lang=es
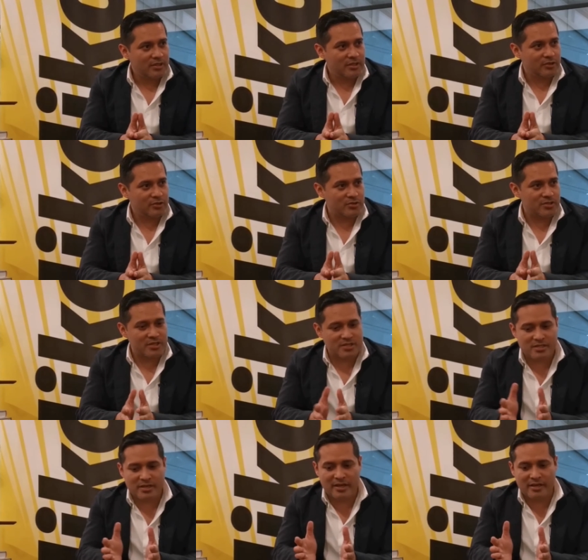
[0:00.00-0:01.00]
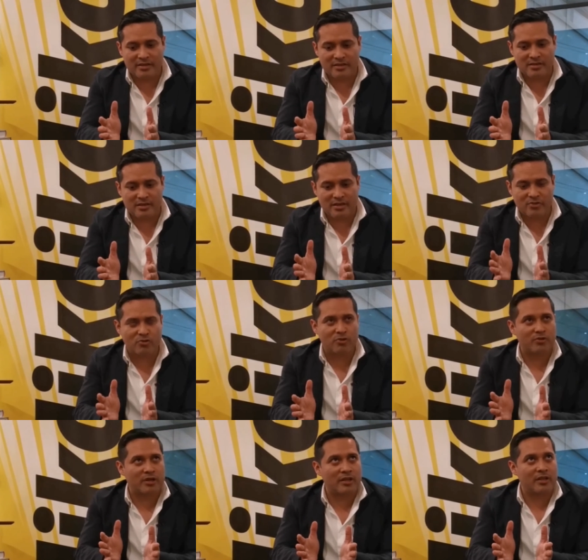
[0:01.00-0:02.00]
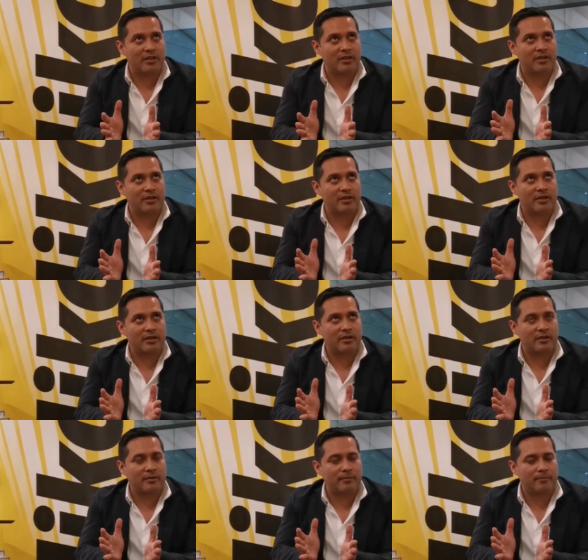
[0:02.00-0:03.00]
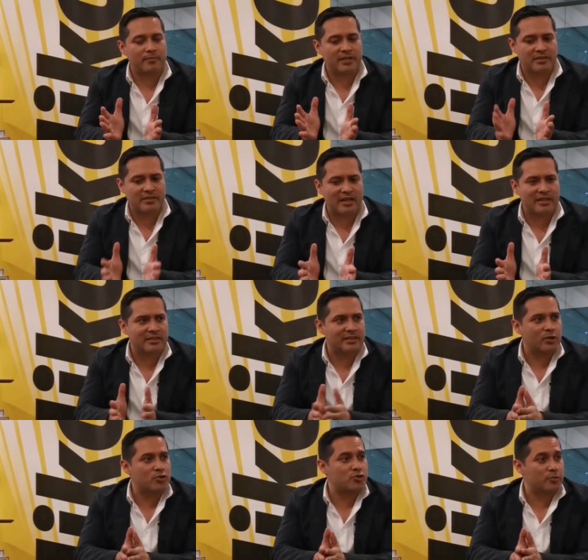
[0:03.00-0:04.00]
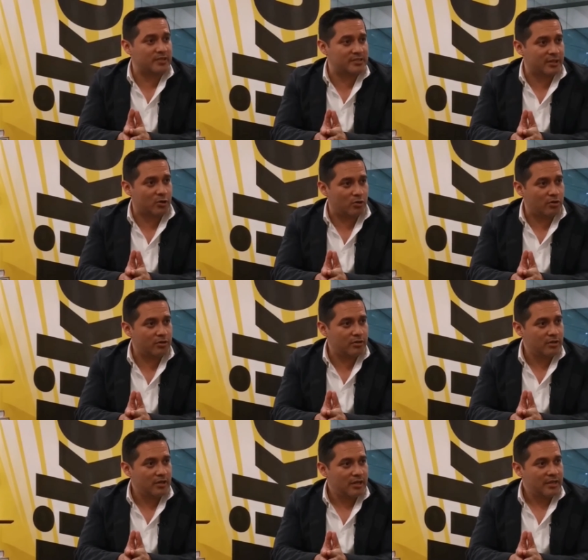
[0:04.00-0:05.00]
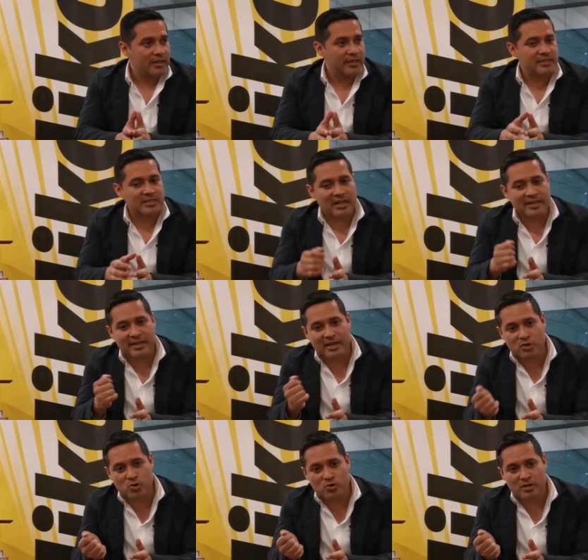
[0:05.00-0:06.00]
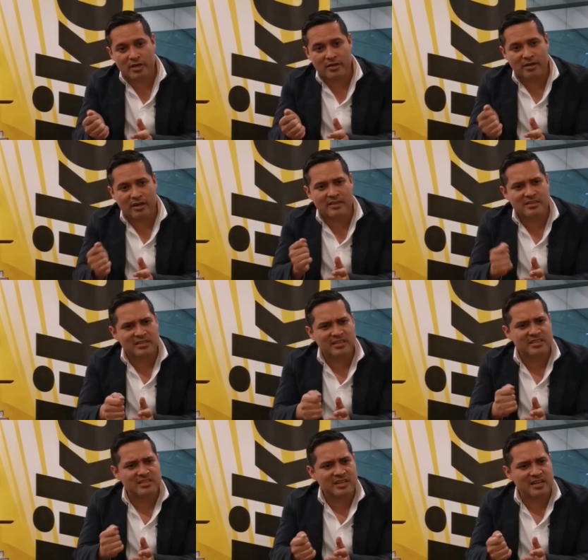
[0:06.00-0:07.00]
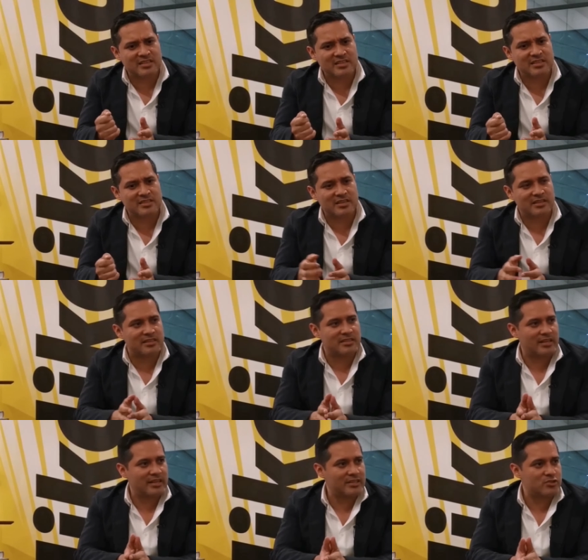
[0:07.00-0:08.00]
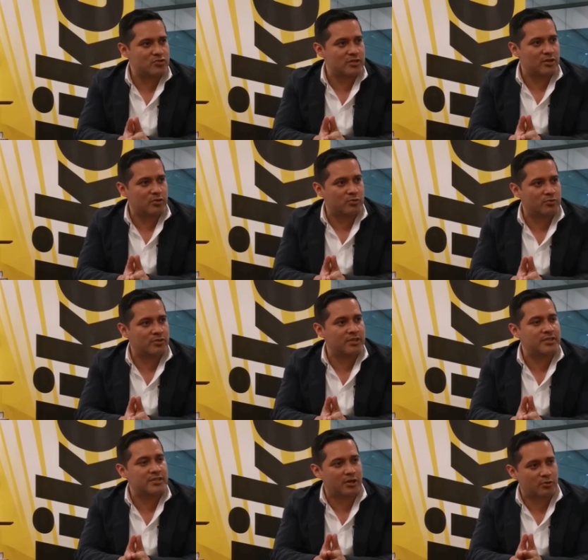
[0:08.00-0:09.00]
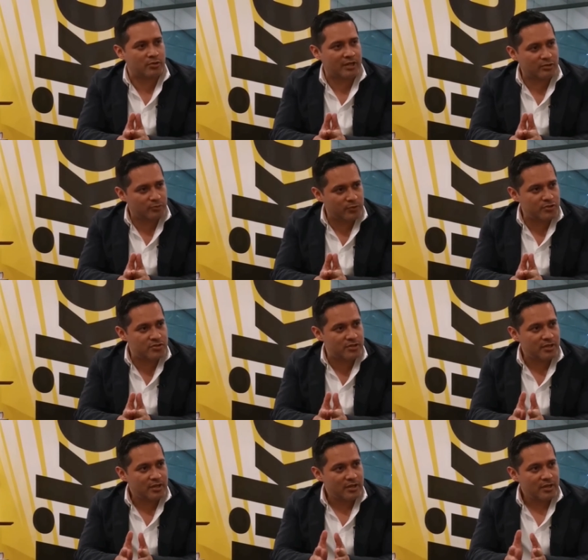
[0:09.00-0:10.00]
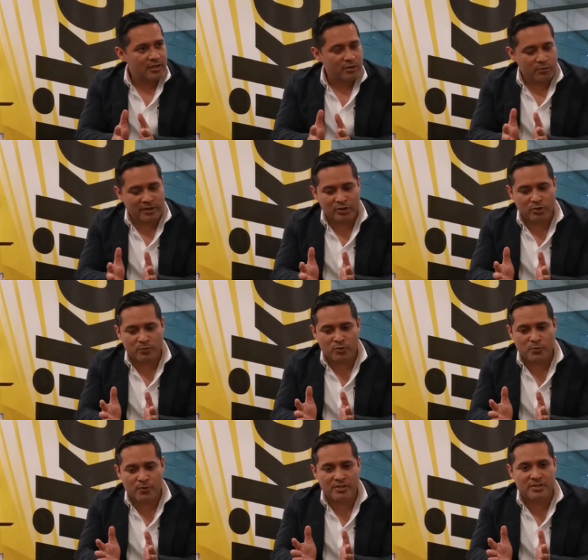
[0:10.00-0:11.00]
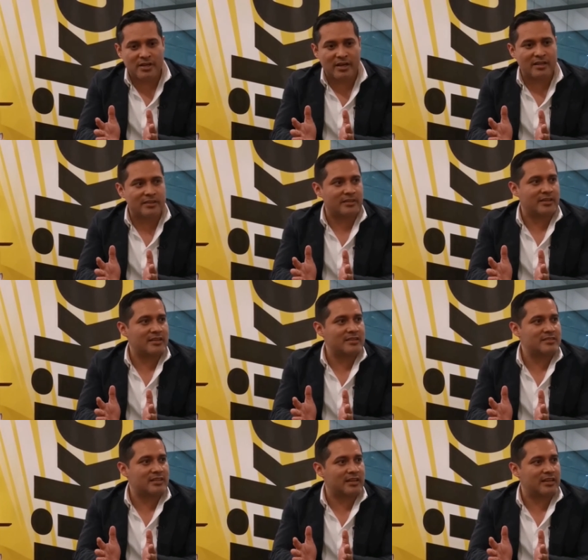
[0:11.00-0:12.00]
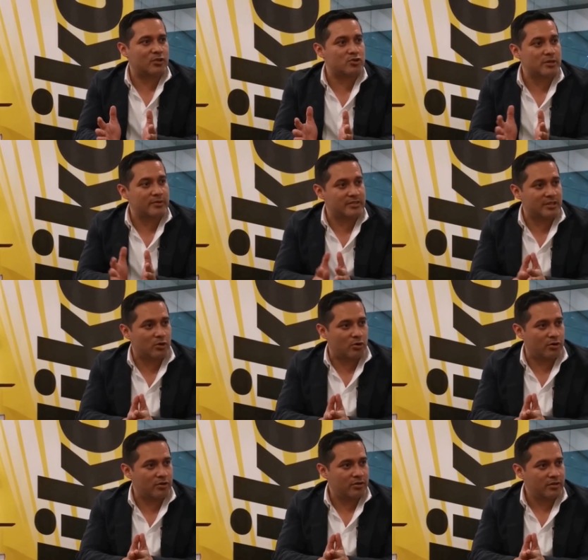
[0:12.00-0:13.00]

Entonces, eh, esto eh, de entrada te da 8 bits de color. Y si la llegas a usar, la Z6 y la Z7, si la llegas a usar con un Ninja, con un Atmos, con un Atmos puedes llegar a tener hasta 12 bits de color.